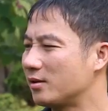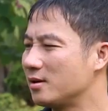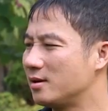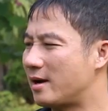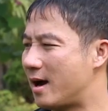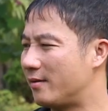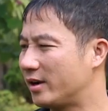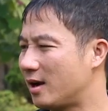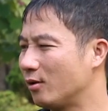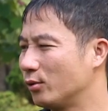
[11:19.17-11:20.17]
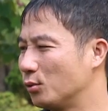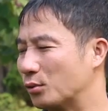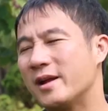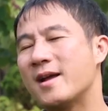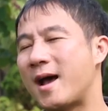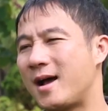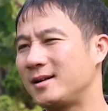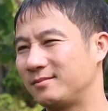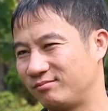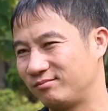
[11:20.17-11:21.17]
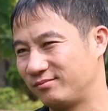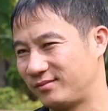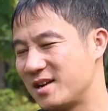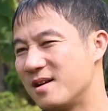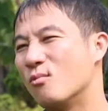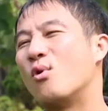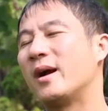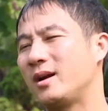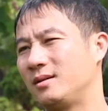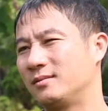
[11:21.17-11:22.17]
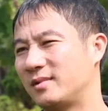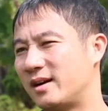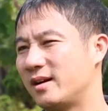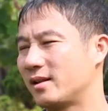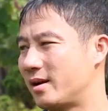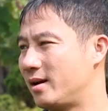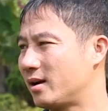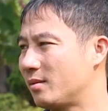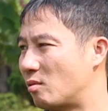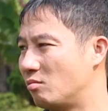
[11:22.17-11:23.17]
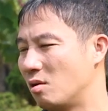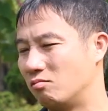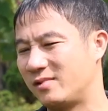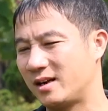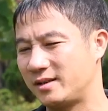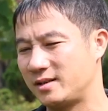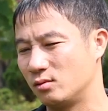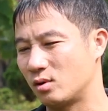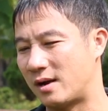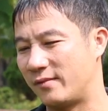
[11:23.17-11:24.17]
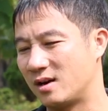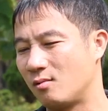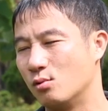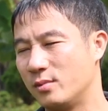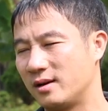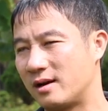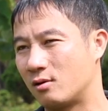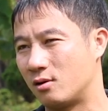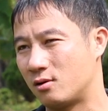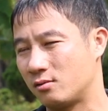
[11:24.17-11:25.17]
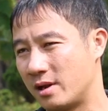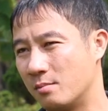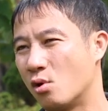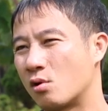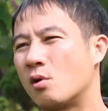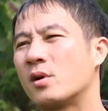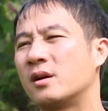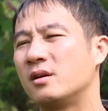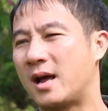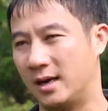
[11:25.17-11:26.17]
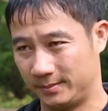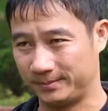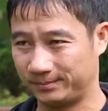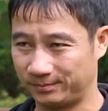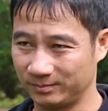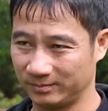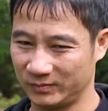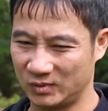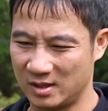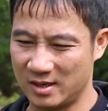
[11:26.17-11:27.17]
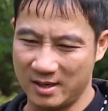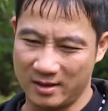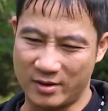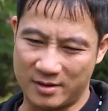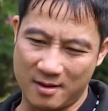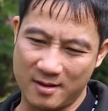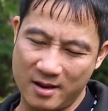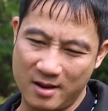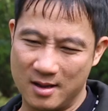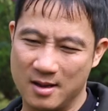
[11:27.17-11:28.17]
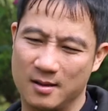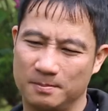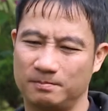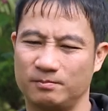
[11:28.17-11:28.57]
cả từ đá với các đối thủ Tây Á từ năm ngoái, anh đã thấy là cái bóng bổng và cái chiến thuật đá phạt góc của mình đã có tiến bộ rõ rệt hơn hẳn. Về trước đấy uh,